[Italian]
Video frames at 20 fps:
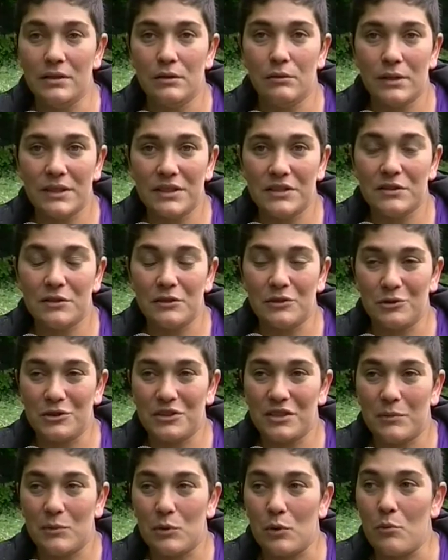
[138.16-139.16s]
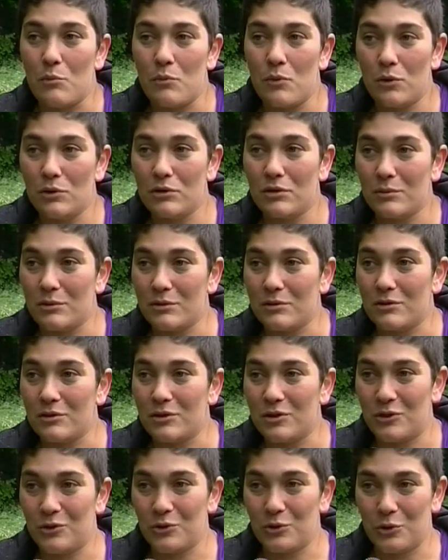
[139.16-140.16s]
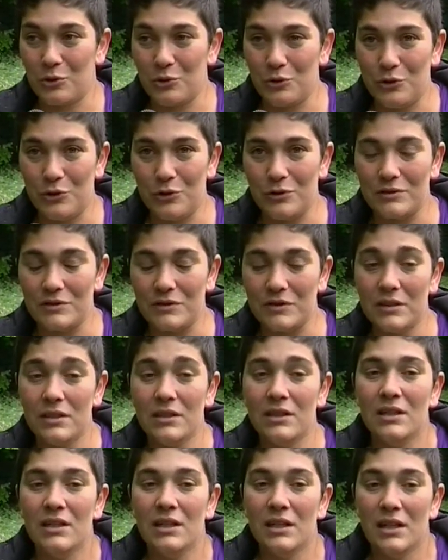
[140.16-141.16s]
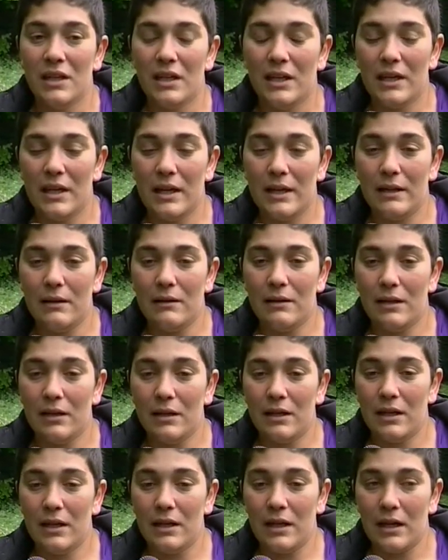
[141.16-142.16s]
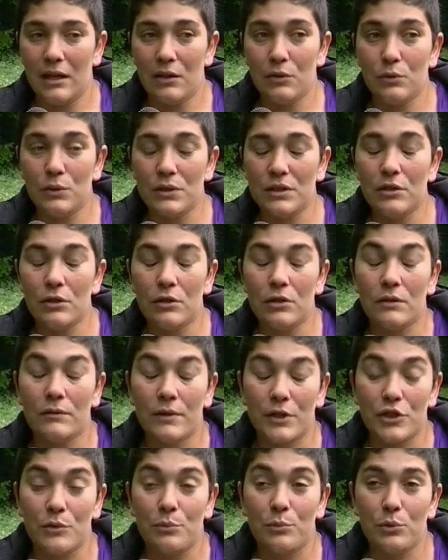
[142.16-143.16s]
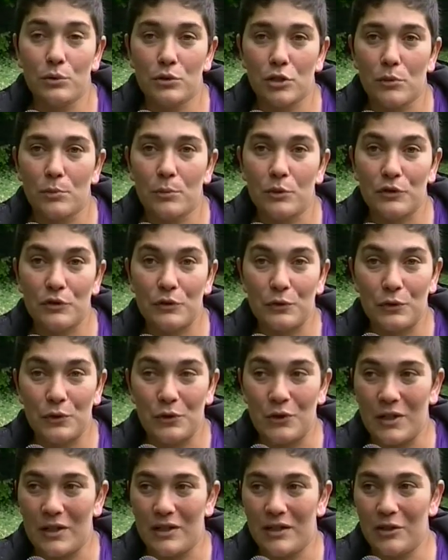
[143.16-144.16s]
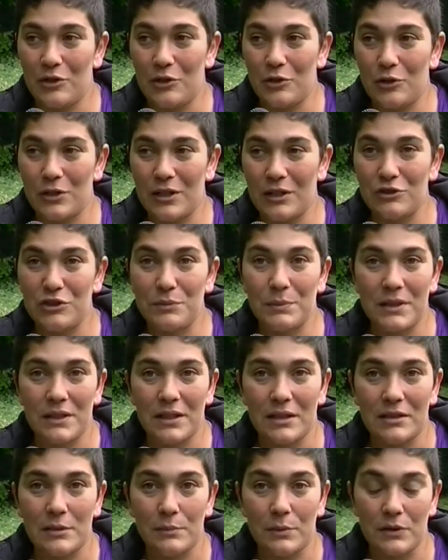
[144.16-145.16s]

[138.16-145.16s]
di questo noi siamo molto molto orgogliosi. Le, alcuni di loro invece purtroppo sono ancora ospitati